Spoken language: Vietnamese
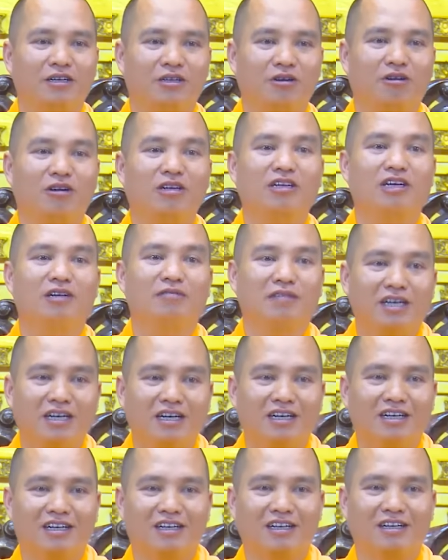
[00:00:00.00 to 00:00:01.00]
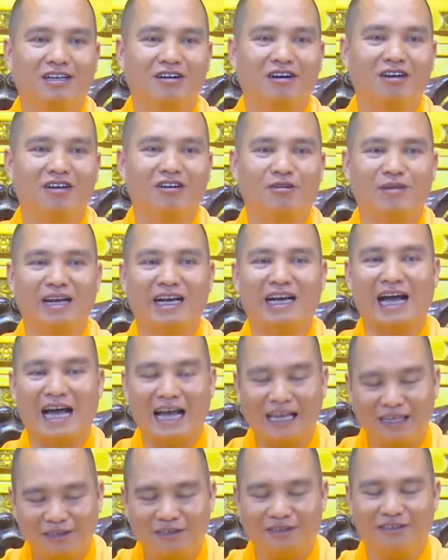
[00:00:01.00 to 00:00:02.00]
cho con cưới vợ, con có bạn
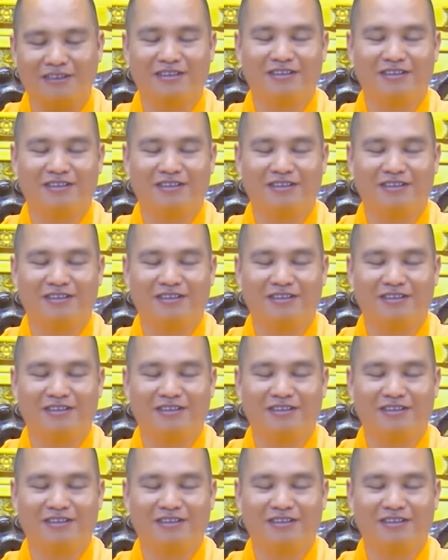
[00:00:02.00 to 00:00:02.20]
gái rồi,